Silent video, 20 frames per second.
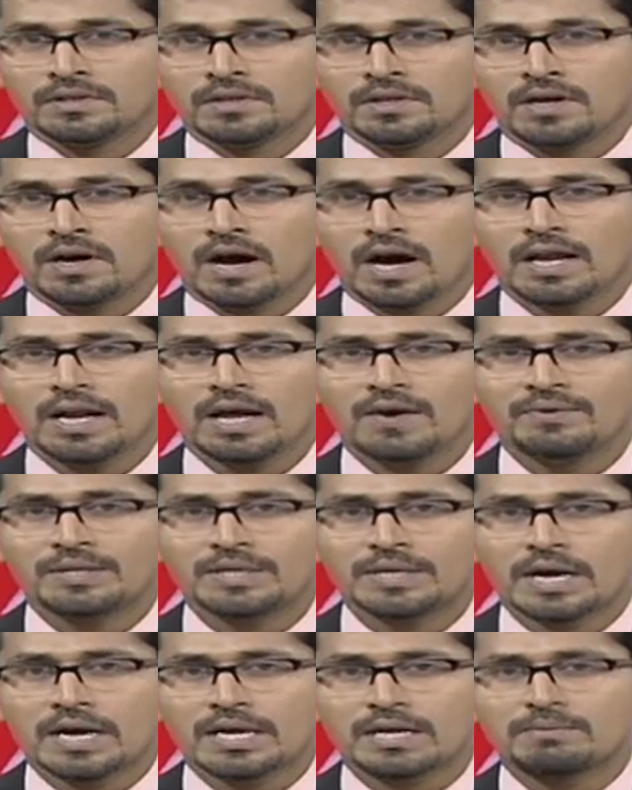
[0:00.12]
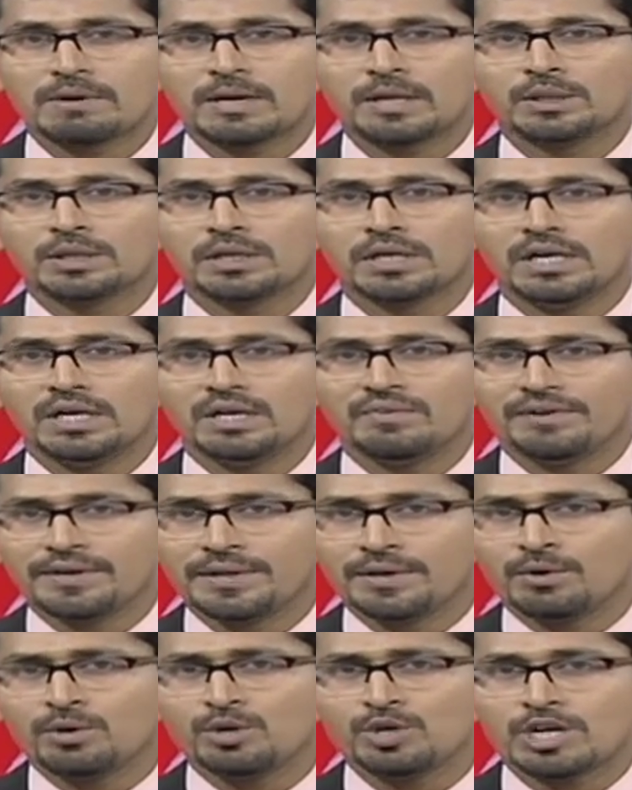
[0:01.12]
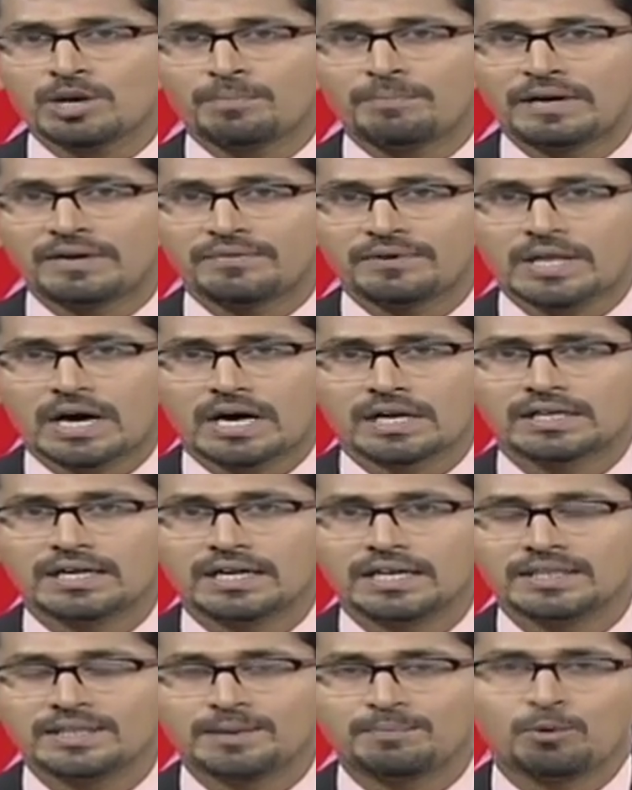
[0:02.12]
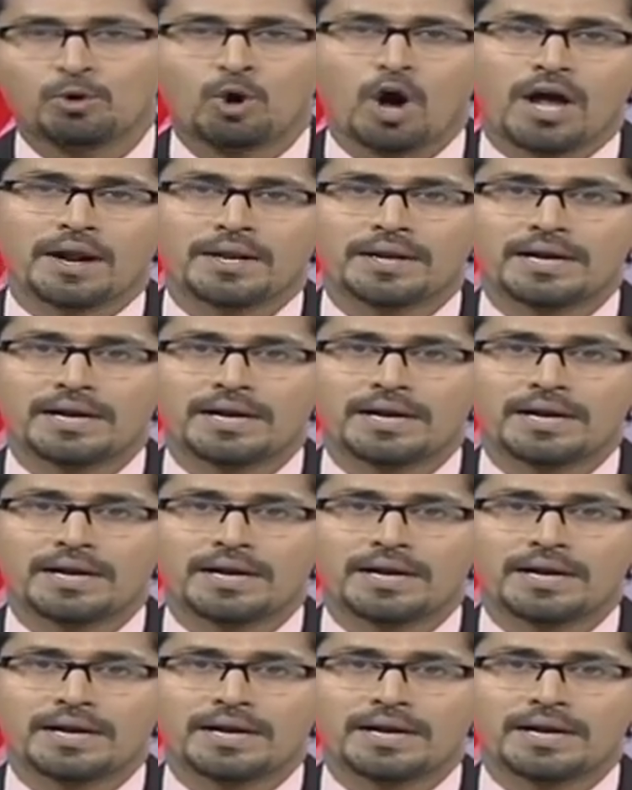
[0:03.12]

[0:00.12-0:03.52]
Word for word: காலாவதியான மருந்துகள் விநியோகிக்கப்படுவதாக எழுந்த புகாரின்